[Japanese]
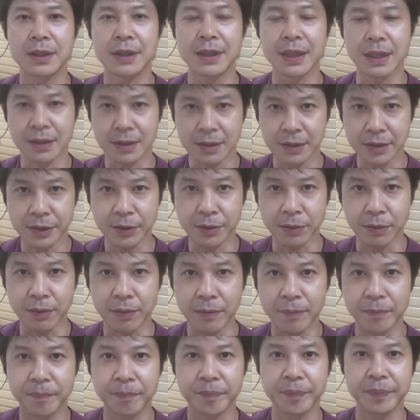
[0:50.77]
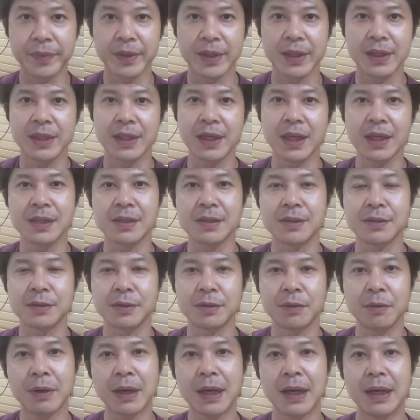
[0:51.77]
がっつりと期待する
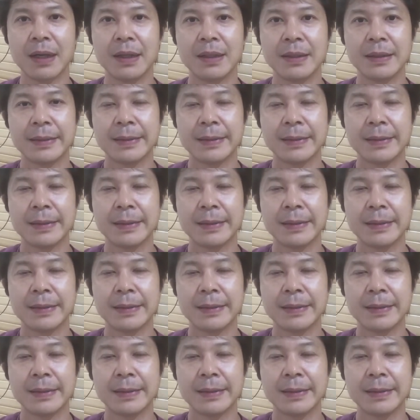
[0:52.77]
のは